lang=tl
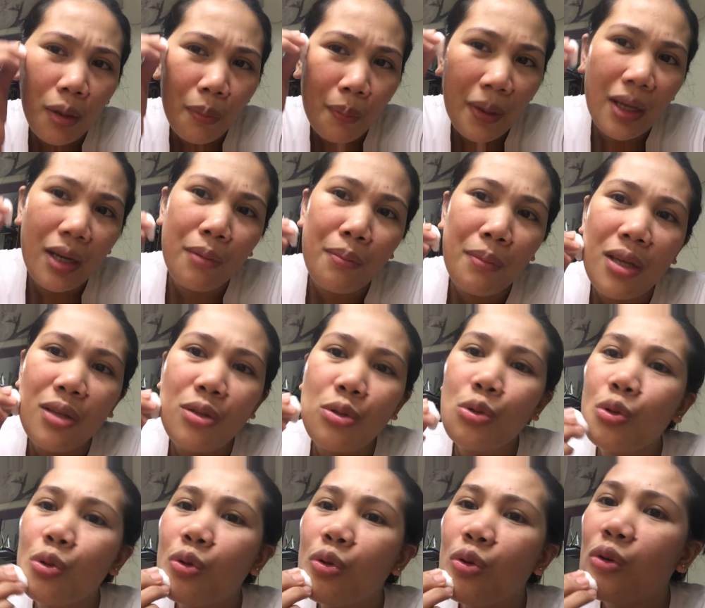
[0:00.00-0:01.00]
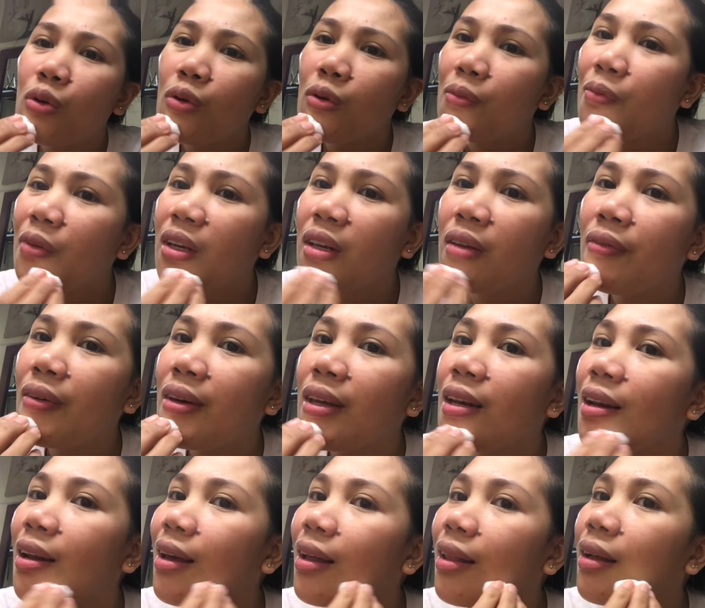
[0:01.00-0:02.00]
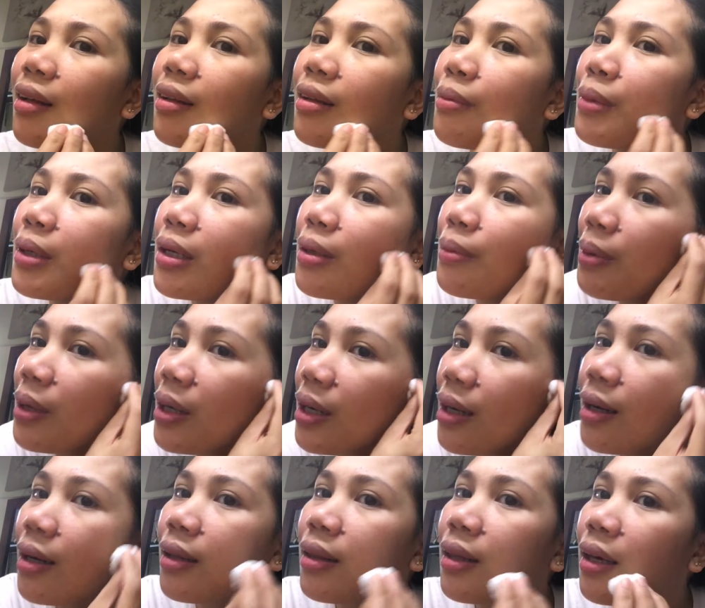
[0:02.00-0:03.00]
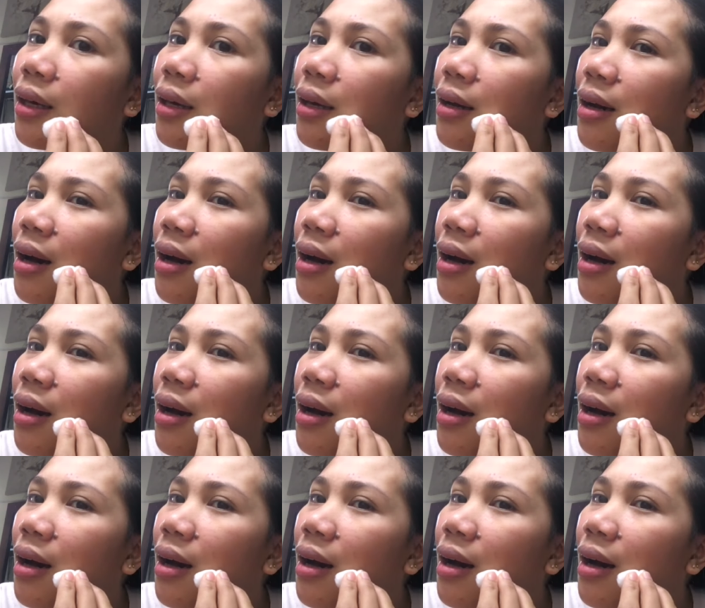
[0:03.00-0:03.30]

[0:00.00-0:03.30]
Parang medyo, very, very light lang naman na pangangate.